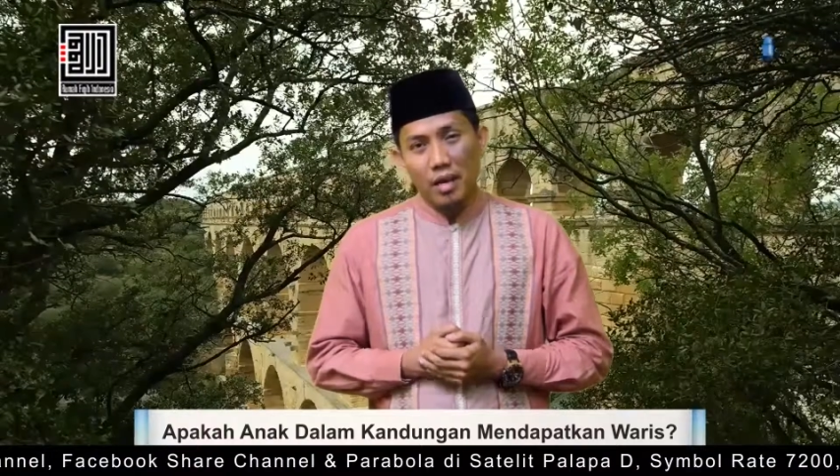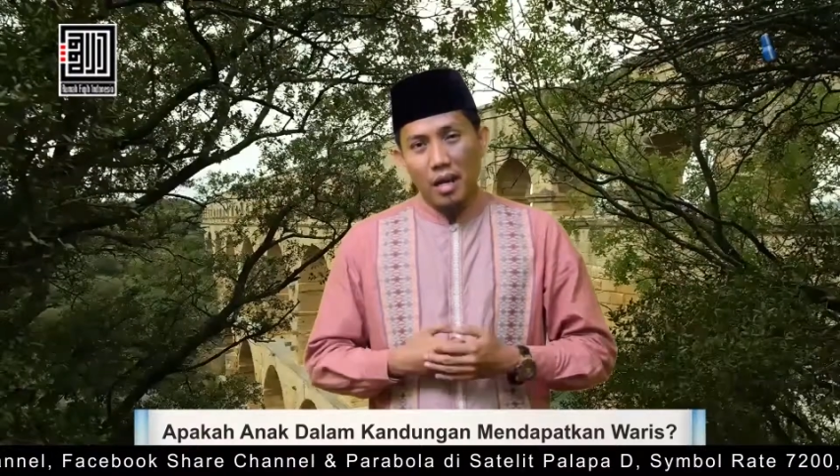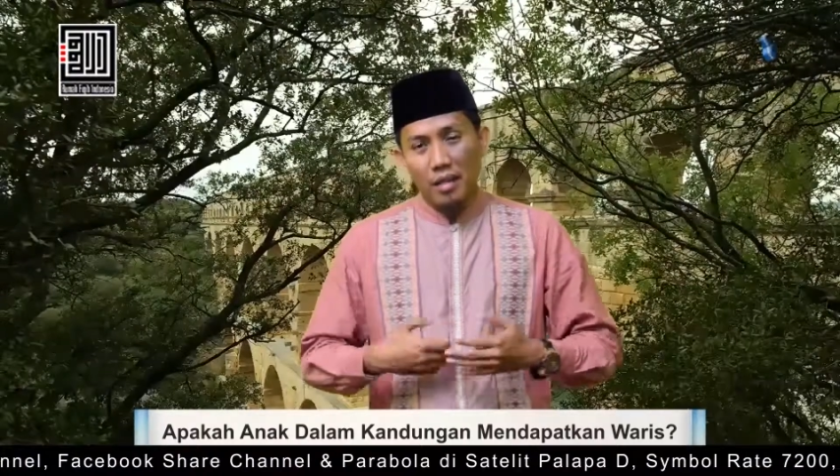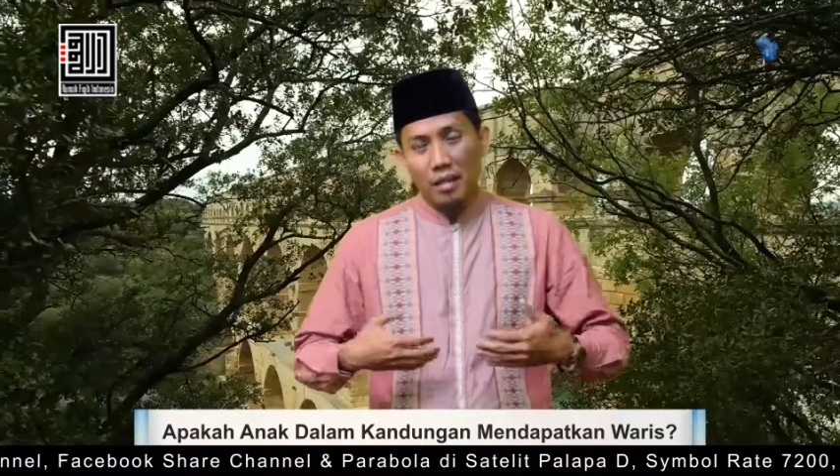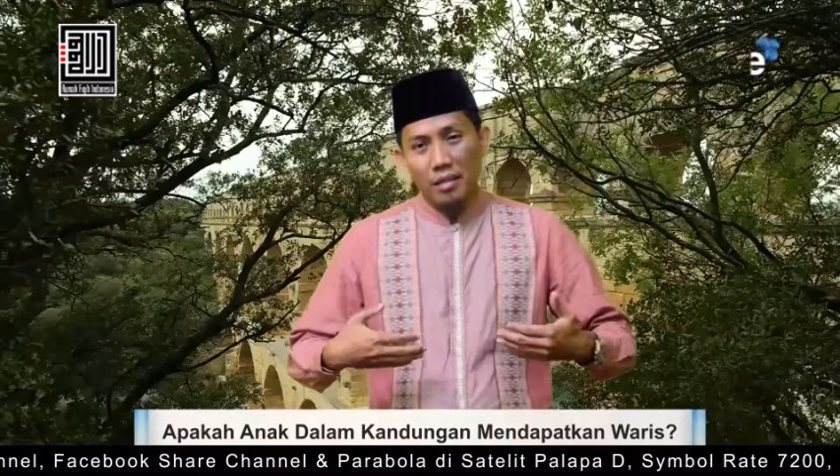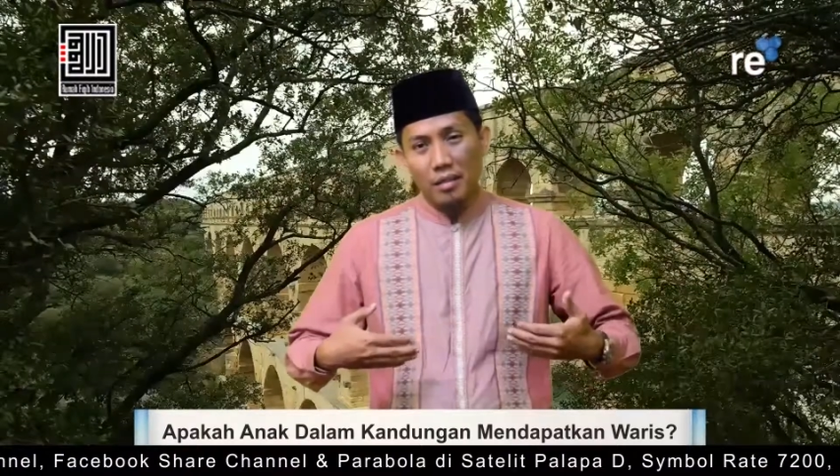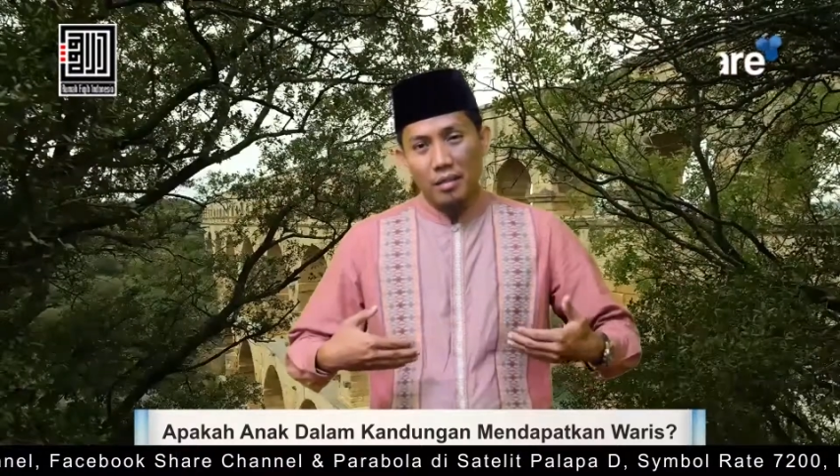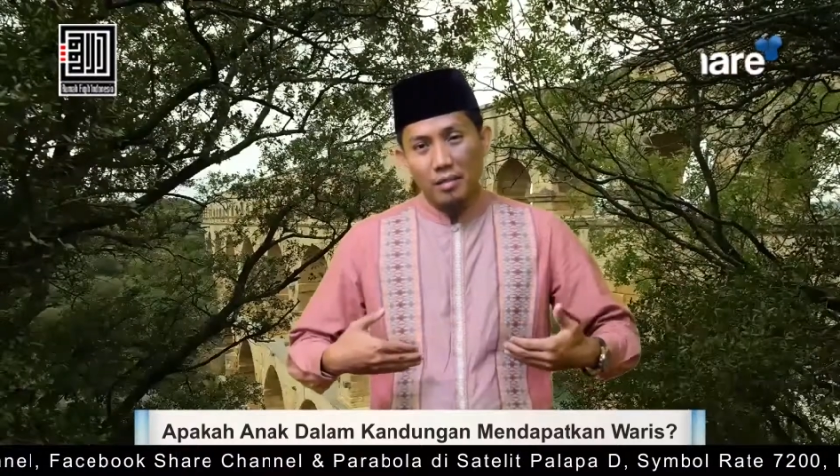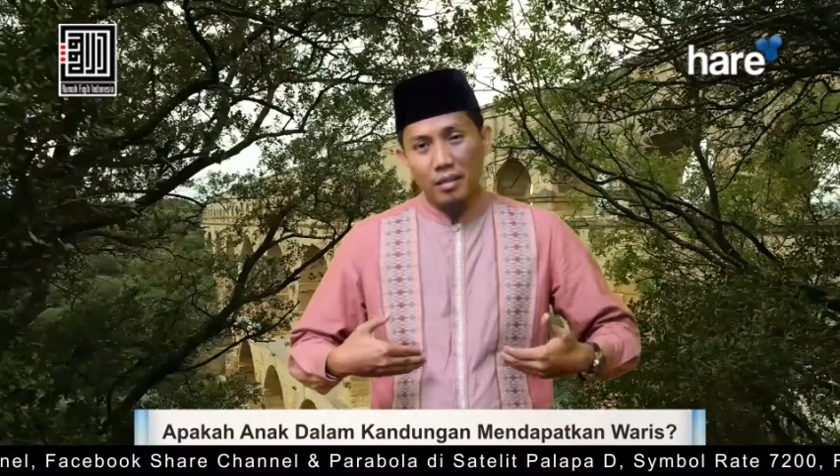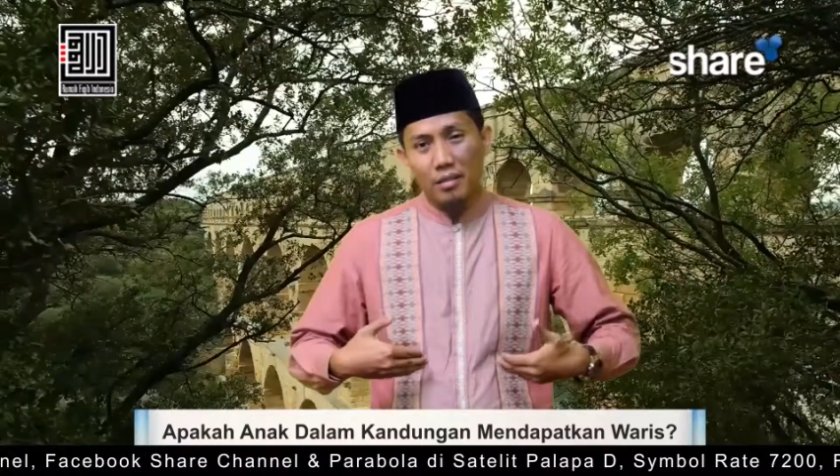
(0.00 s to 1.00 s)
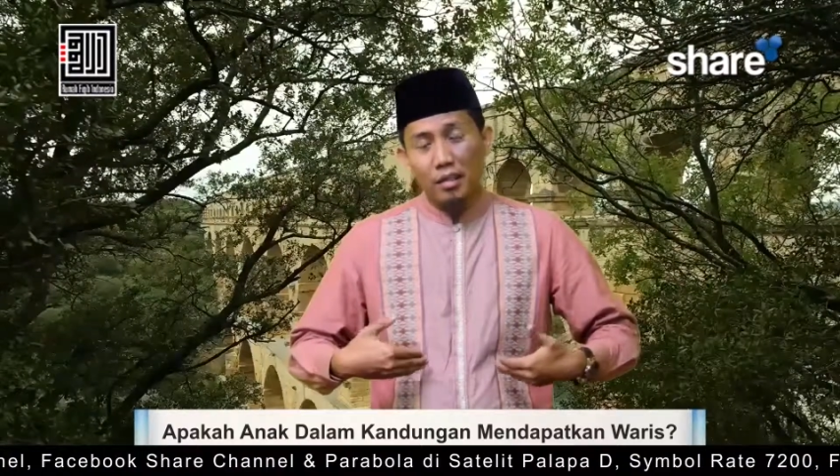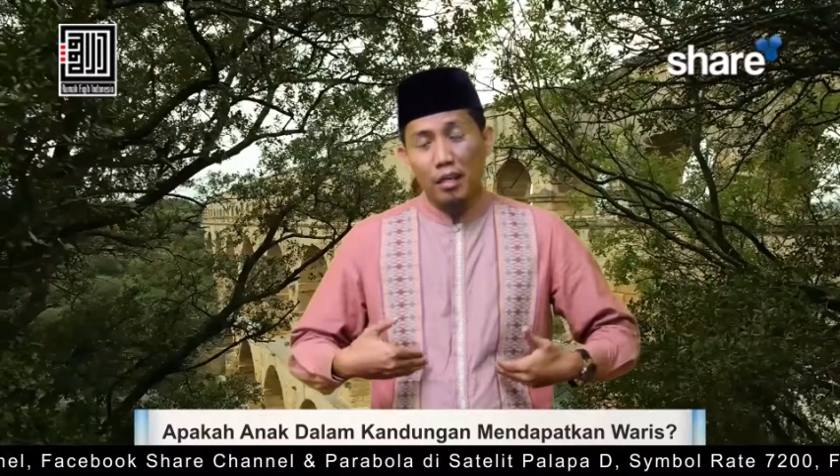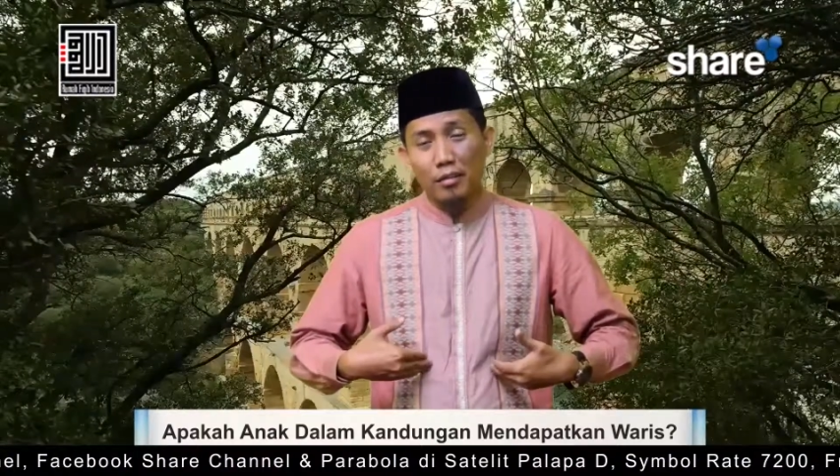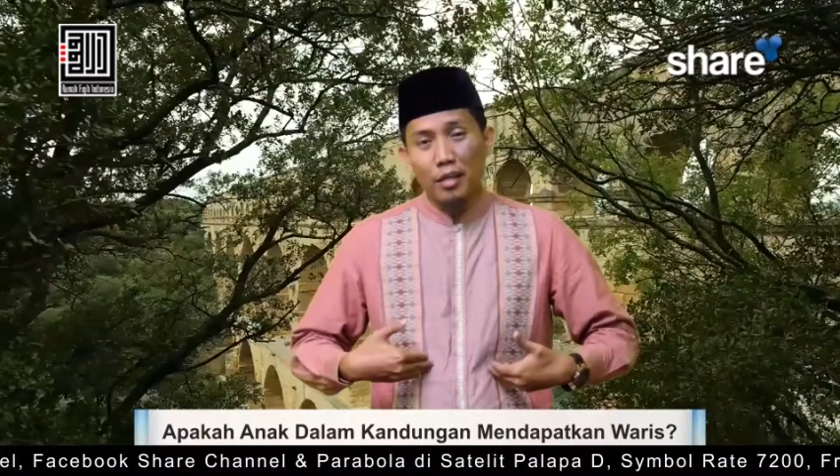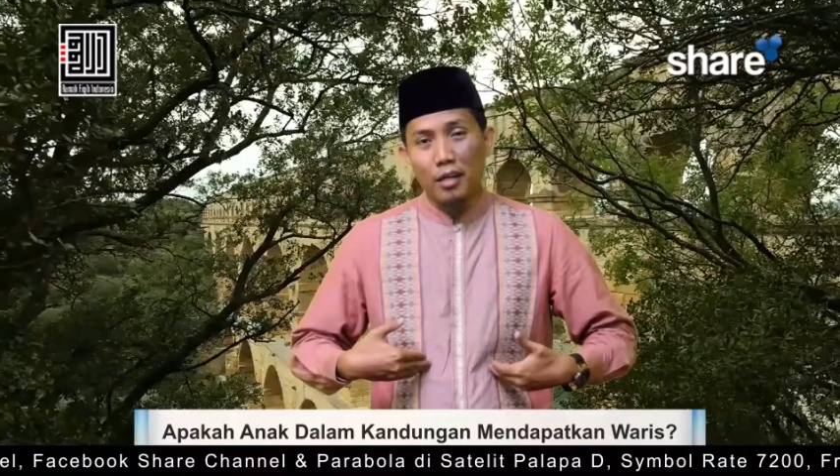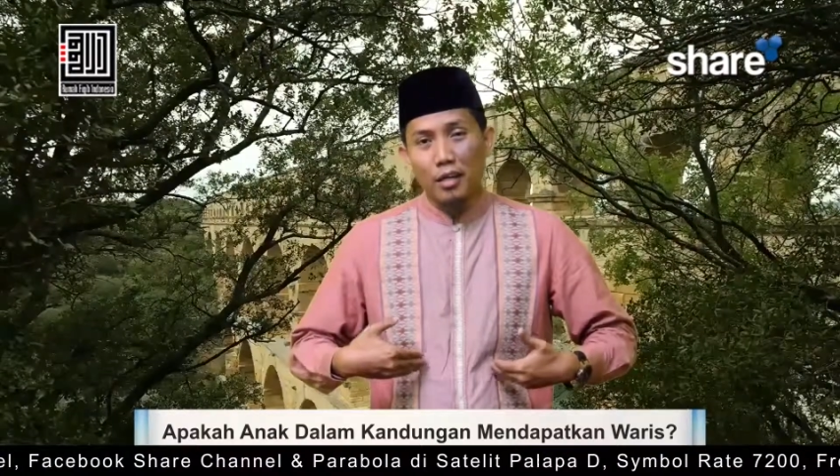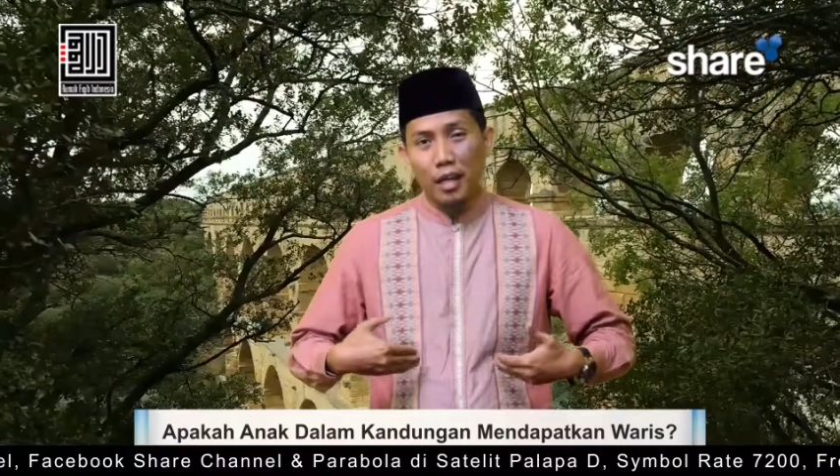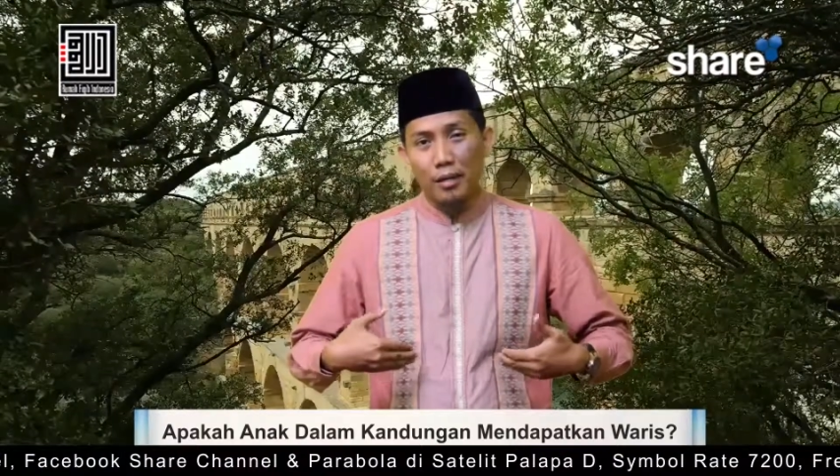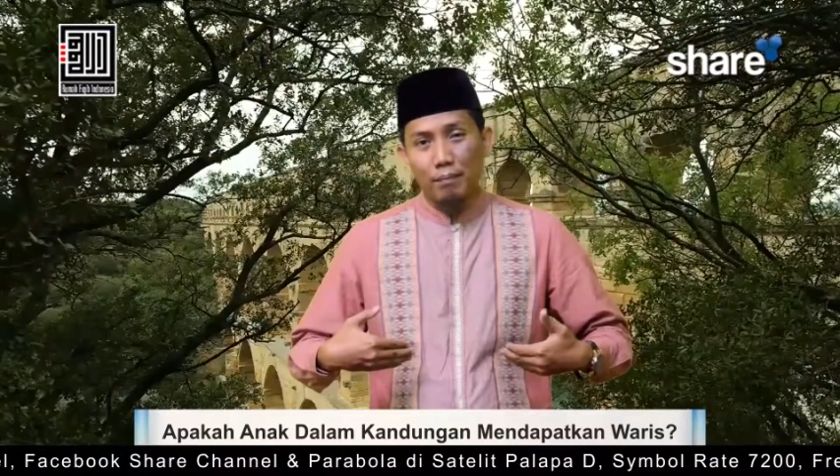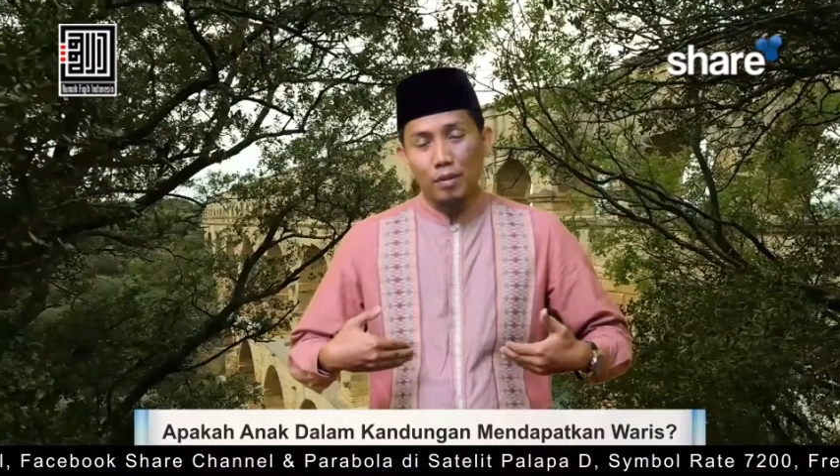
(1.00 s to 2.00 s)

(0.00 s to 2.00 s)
akan ditakdirkan,